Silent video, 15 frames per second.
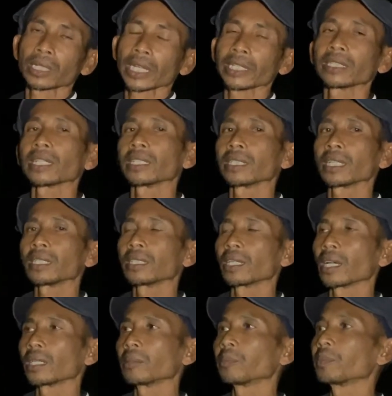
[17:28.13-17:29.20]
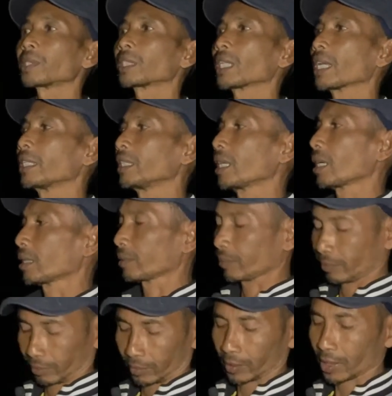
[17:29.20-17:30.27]
kaitannya dengan pertanian
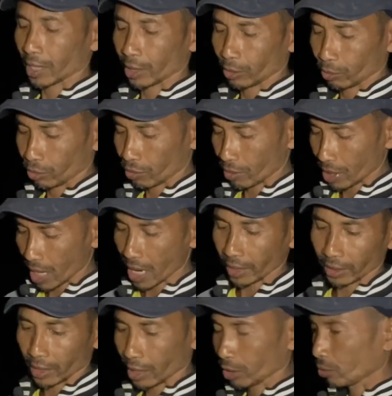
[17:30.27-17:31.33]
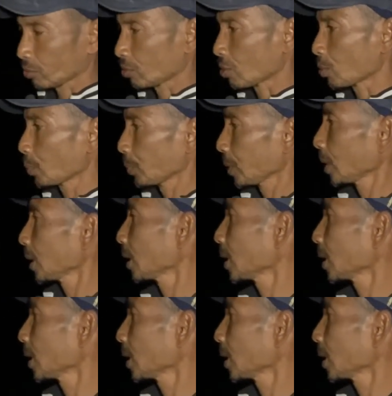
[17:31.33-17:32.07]
entah itu coklat entah itu kopi